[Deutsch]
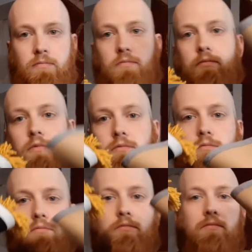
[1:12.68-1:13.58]
Hm.
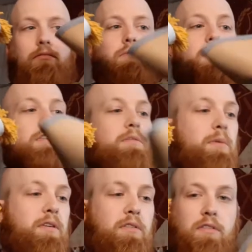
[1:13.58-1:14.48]
Jetzt mal
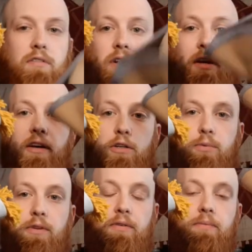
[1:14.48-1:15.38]
hier so ein ziviler
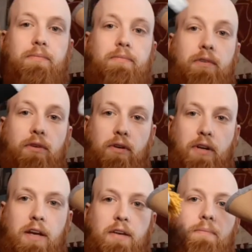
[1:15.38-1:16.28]
Dreispitz.
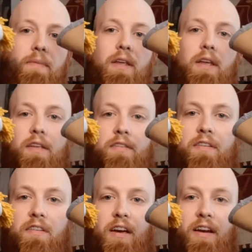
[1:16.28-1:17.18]
Cocktail. Sieht
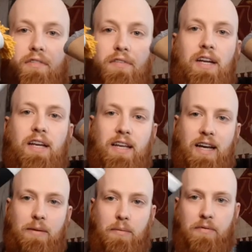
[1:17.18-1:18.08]
sich relativ ähnlich,
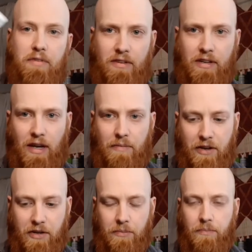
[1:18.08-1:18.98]
hat aber wesentliche Abweichungen.